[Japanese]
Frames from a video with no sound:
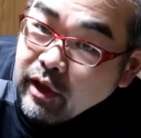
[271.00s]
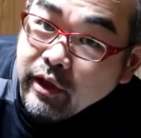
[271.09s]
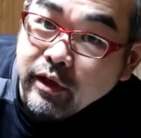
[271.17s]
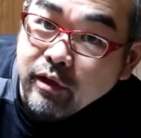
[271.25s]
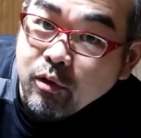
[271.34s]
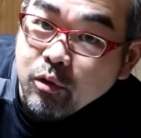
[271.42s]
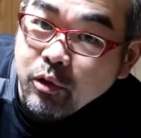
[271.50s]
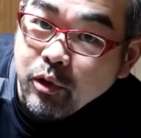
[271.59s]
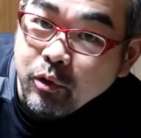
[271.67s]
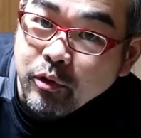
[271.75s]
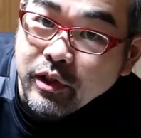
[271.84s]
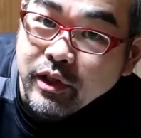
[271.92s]
はい、この
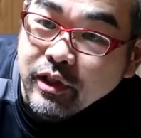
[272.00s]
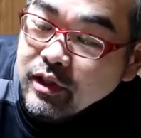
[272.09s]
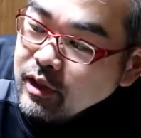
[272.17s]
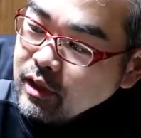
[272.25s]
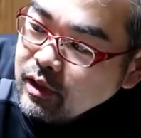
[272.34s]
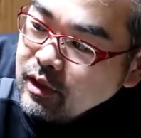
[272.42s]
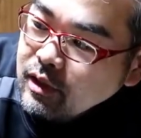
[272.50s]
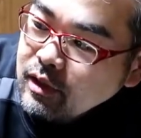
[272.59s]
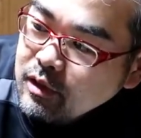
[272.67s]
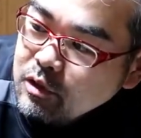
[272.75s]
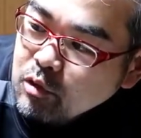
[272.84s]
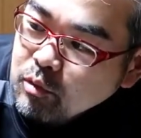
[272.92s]
ようにちょっ
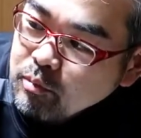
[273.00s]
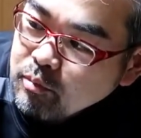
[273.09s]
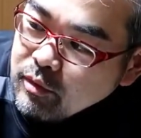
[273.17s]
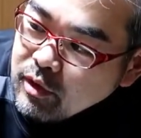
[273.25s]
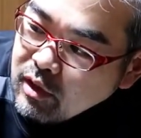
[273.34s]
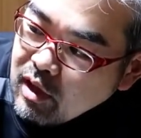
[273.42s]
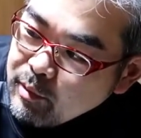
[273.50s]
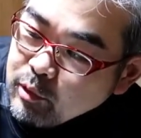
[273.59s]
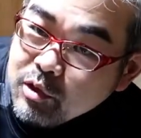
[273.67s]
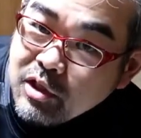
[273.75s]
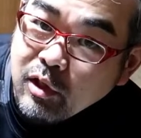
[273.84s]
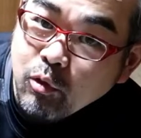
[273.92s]
と画面
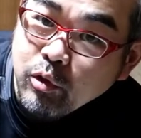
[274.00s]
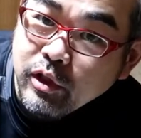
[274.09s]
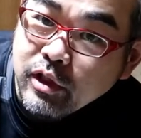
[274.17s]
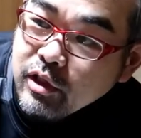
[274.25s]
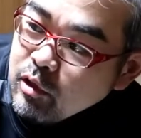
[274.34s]
の下の方に表